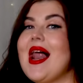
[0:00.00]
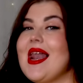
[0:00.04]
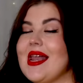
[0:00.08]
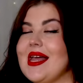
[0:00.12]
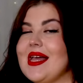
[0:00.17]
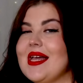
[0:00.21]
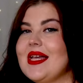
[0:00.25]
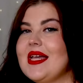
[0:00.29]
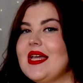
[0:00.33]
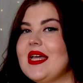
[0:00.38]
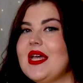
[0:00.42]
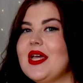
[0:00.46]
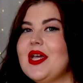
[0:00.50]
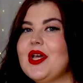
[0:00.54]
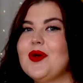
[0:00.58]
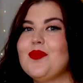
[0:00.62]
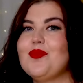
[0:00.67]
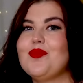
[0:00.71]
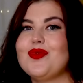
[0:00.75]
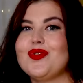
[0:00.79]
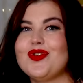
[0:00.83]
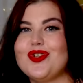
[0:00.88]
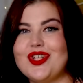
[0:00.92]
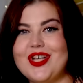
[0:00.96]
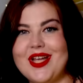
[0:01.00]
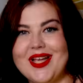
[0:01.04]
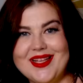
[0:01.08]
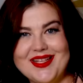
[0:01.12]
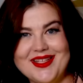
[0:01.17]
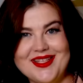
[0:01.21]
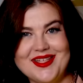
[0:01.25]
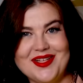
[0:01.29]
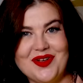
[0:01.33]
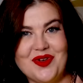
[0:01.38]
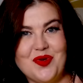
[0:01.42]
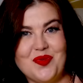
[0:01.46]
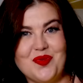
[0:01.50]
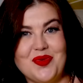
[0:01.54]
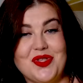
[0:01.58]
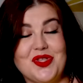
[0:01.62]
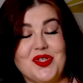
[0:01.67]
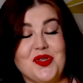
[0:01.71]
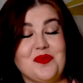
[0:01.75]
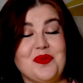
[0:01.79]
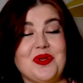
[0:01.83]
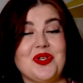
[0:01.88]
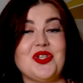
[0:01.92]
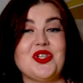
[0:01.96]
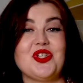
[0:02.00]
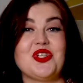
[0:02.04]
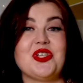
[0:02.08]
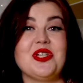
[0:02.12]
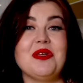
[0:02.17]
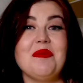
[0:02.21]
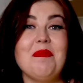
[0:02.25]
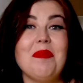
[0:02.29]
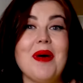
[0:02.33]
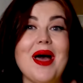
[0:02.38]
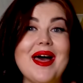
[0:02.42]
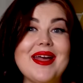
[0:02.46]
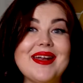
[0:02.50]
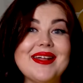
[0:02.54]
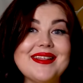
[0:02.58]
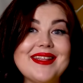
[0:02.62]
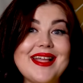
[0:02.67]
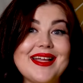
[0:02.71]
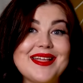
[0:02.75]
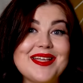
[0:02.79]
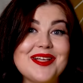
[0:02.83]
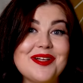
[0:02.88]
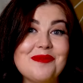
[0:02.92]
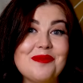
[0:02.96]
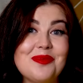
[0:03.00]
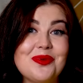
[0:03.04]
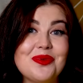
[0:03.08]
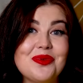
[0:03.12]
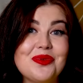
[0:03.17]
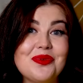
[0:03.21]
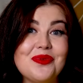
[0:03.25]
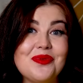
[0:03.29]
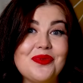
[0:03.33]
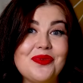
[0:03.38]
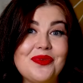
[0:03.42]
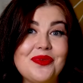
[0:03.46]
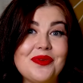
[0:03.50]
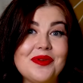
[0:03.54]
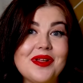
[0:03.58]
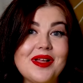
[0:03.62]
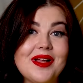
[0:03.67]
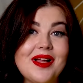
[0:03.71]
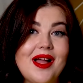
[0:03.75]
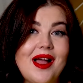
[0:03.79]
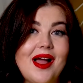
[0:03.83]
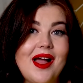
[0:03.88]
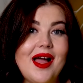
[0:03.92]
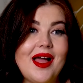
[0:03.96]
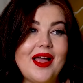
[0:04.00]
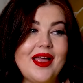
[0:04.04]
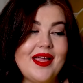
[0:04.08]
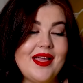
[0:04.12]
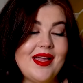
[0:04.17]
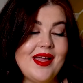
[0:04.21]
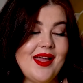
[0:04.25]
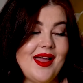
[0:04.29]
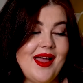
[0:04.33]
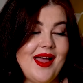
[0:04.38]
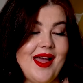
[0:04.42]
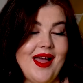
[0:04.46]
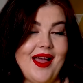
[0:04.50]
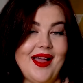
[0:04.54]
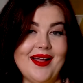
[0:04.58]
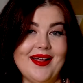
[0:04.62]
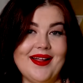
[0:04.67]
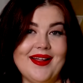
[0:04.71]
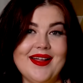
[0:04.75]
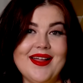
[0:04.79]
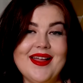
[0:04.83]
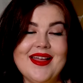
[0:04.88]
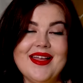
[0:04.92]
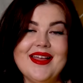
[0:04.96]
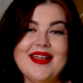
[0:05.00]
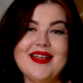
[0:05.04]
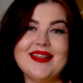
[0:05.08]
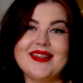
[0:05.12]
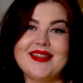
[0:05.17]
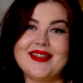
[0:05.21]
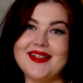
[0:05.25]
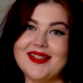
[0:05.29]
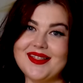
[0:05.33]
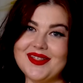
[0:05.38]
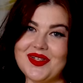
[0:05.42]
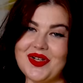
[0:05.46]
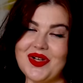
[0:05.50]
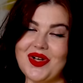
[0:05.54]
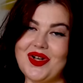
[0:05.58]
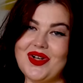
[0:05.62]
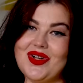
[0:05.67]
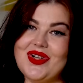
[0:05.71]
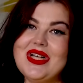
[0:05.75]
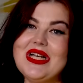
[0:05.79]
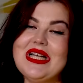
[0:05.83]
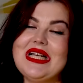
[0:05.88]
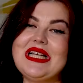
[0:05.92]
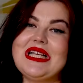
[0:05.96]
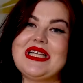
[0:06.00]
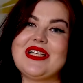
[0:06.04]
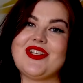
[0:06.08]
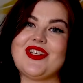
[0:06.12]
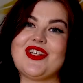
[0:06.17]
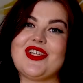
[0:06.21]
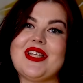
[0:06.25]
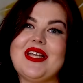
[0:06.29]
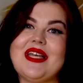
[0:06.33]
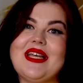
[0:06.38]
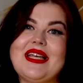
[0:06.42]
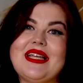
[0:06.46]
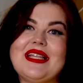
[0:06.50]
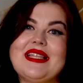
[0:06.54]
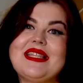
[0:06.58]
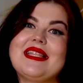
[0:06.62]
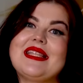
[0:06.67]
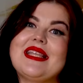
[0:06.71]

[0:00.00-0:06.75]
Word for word: ale możecie kupić sobie trzy pary takich butów. A jak? Tylko, że